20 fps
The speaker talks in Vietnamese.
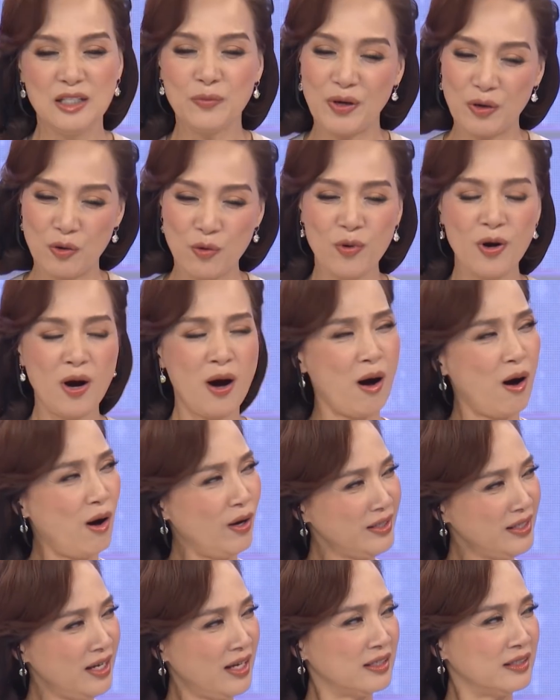Nhưng mà cũng
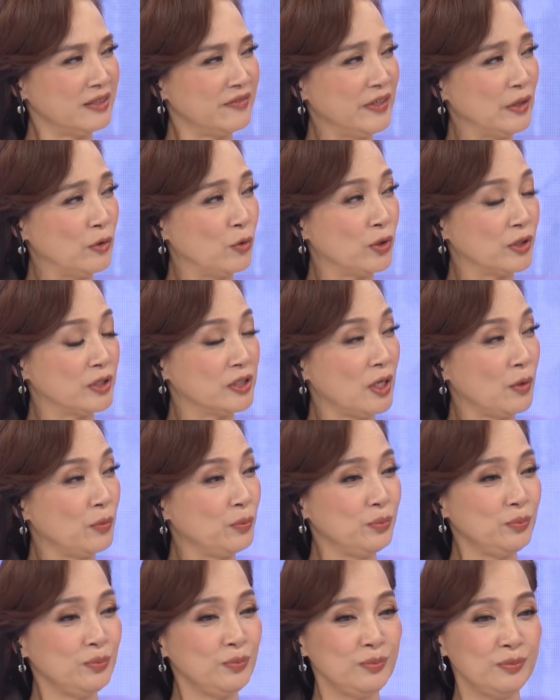khó thật vì cuộc
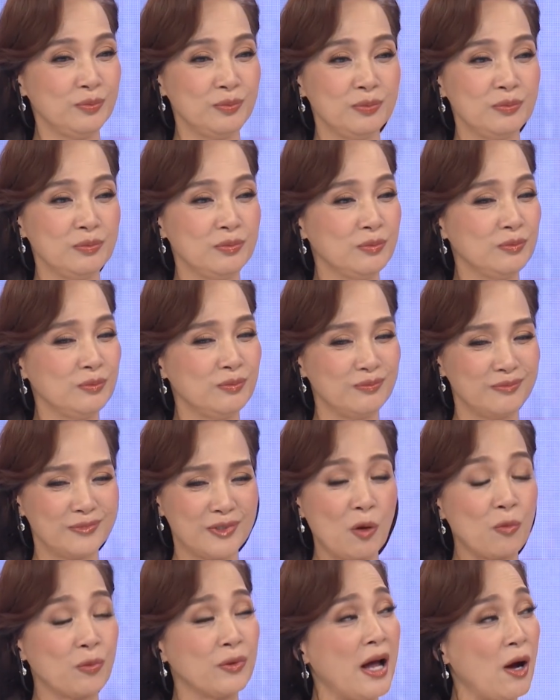sống
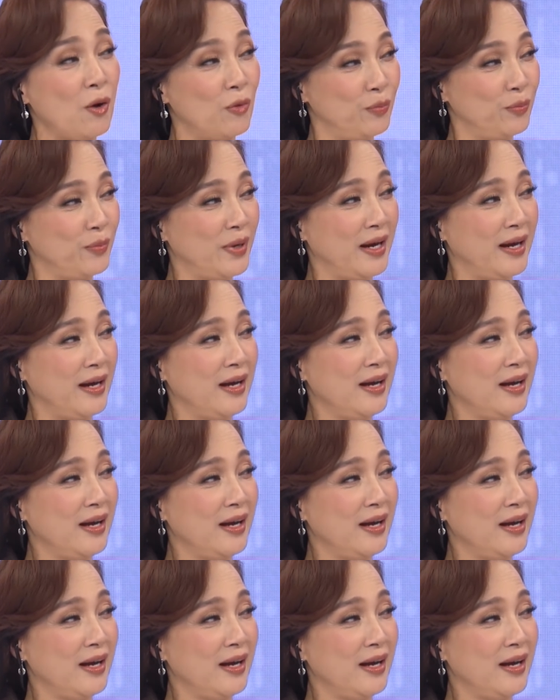cộng đồng mà,